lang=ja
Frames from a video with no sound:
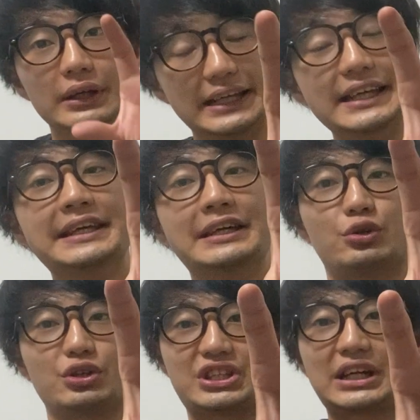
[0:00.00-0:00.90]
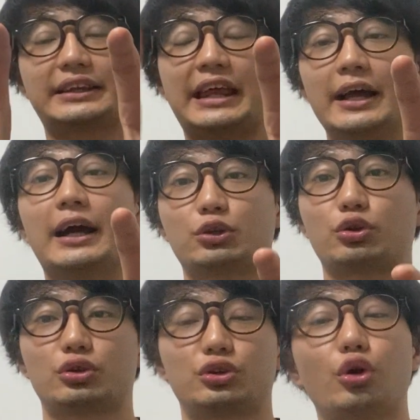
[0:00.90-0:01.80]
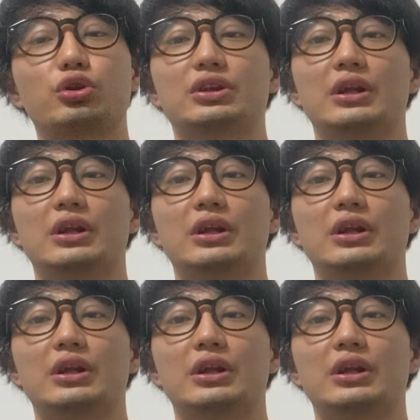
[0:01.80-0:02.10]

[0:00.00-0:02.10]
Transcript: イニングしか点がと